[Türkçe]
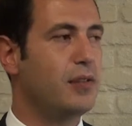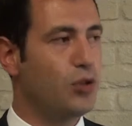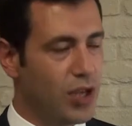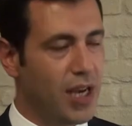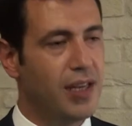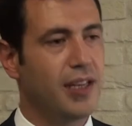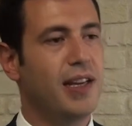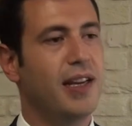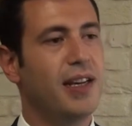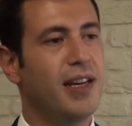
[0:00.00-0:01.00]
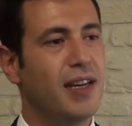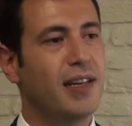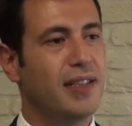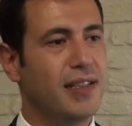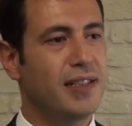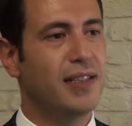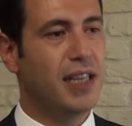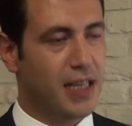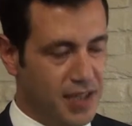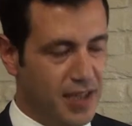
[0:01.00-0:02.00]
özellikle e,
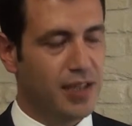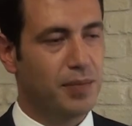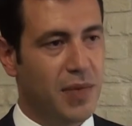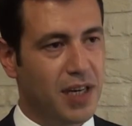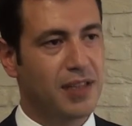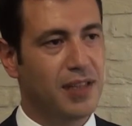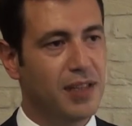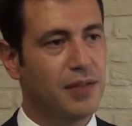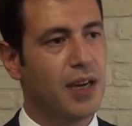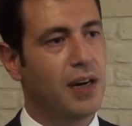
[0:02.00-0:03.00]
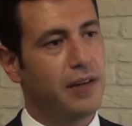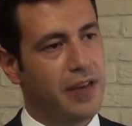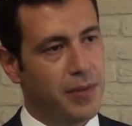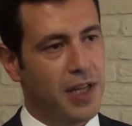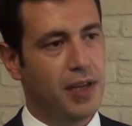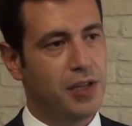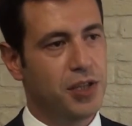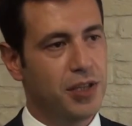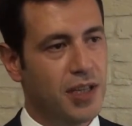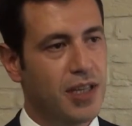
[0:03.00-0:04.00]
dikkate alınmaktadır ve AVM'ler
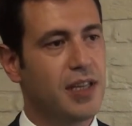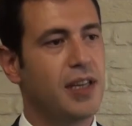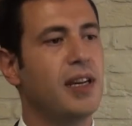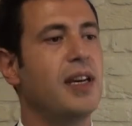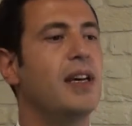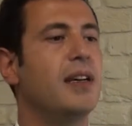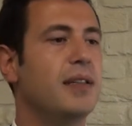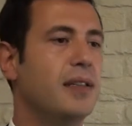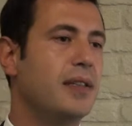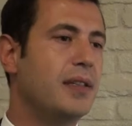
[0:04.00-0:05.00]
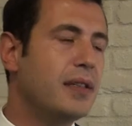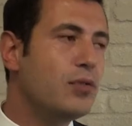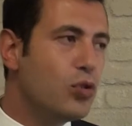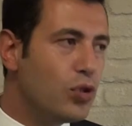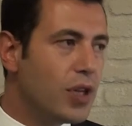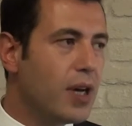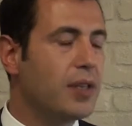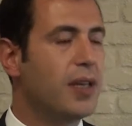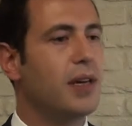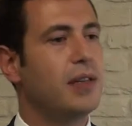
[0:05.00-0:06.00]
içindeki e,
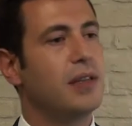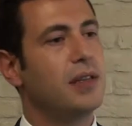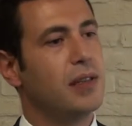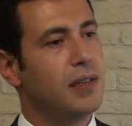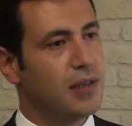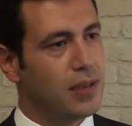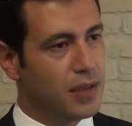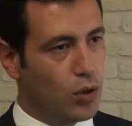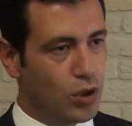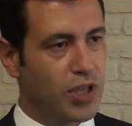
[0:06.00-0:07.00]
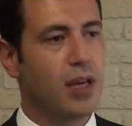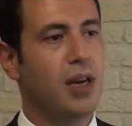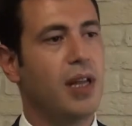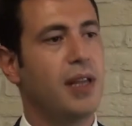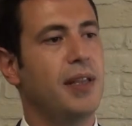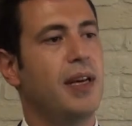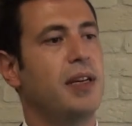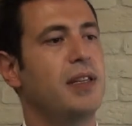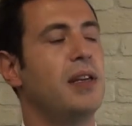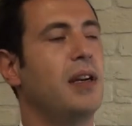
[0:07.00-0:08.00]
dükkanlar, e, ortak
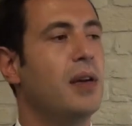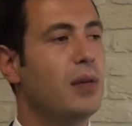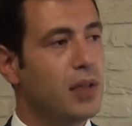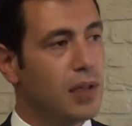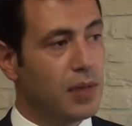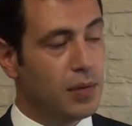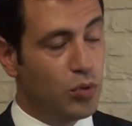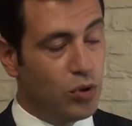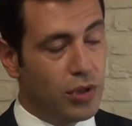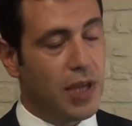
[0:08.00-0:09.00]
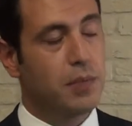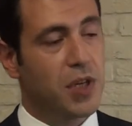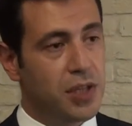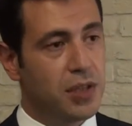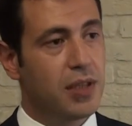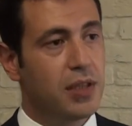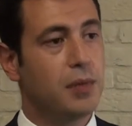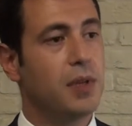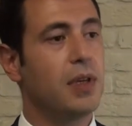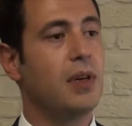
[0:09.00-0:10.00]
alanlar, ee, bunun en başında
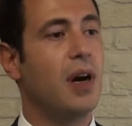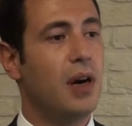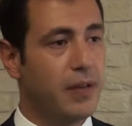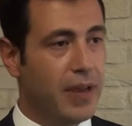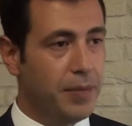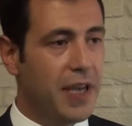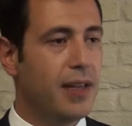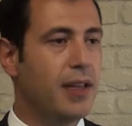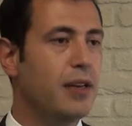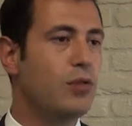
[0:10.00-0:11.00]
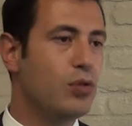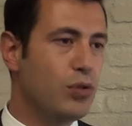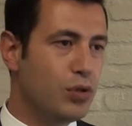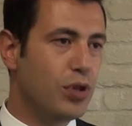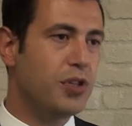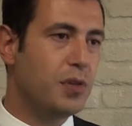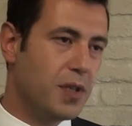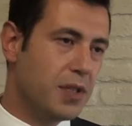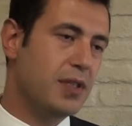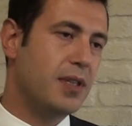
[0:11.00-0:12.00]
tabii AVM'lerin kuruluş
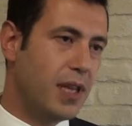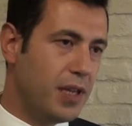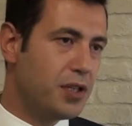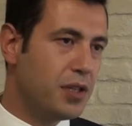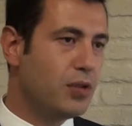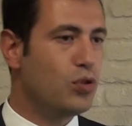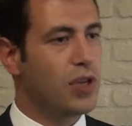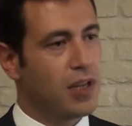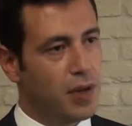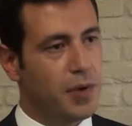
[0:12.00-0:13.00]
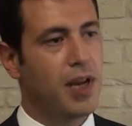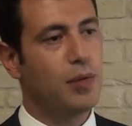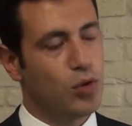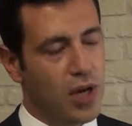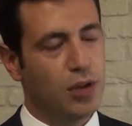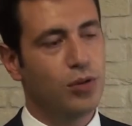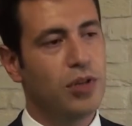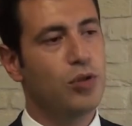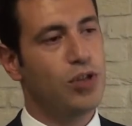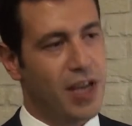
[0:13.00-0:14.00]
aşamasına ilişkin düzenlemeler bu
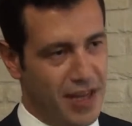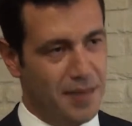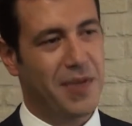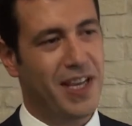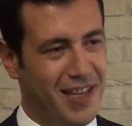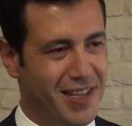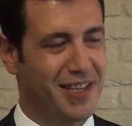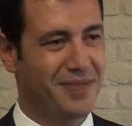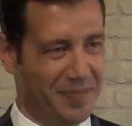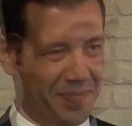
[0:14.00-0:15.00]
kanunda düzenlenmektedir.